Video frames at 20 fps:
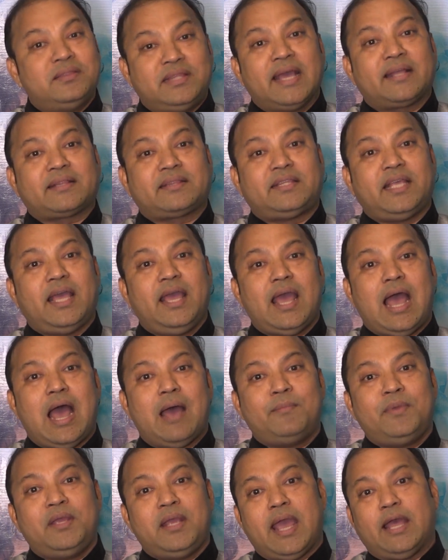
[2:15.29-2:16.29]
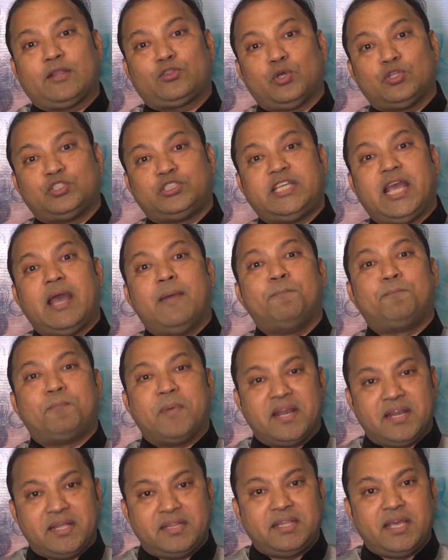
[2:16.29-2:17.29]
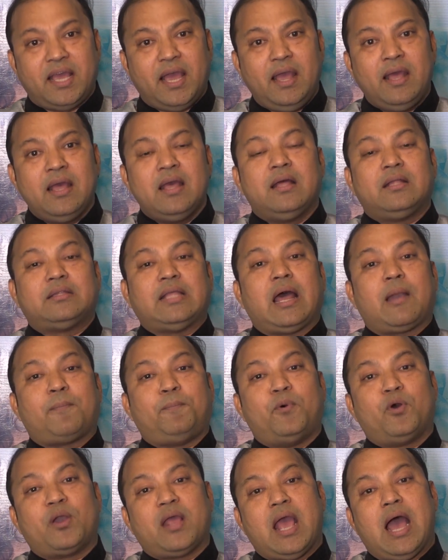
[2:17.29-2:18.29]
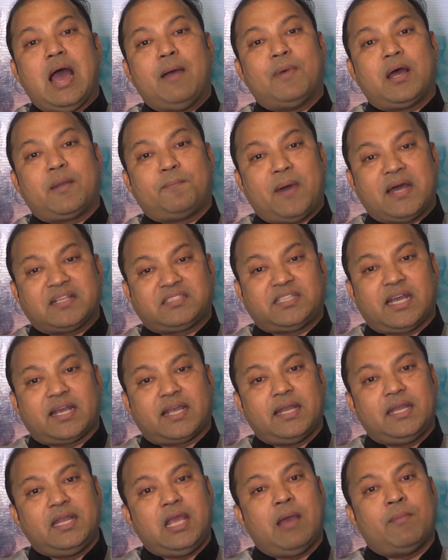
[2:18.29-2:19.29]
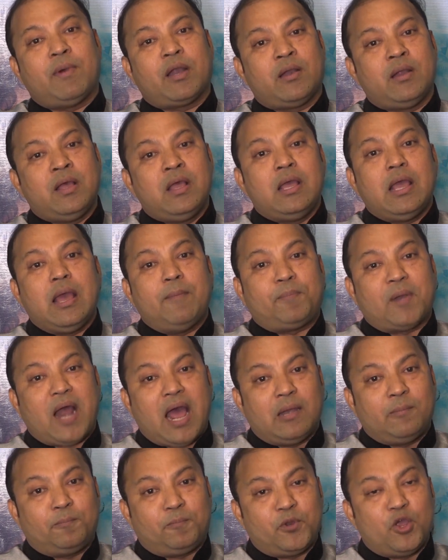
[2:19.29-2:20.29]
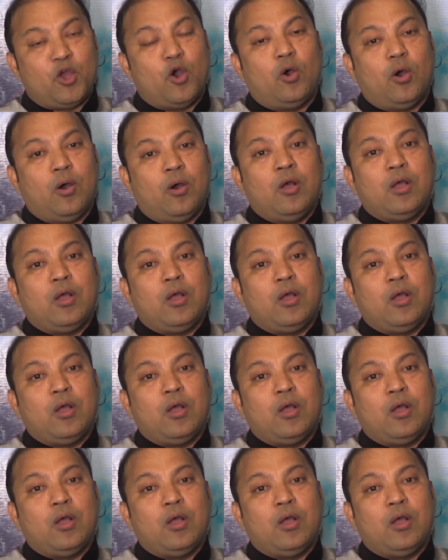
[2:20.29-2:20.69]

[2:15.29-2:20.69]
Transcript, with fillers: দেখতে আমি এত জ্যাম পেরে দিয়ে তারপরে আমার বাচ্চাকে নিয়ে আমার প্রাণপ্রিয়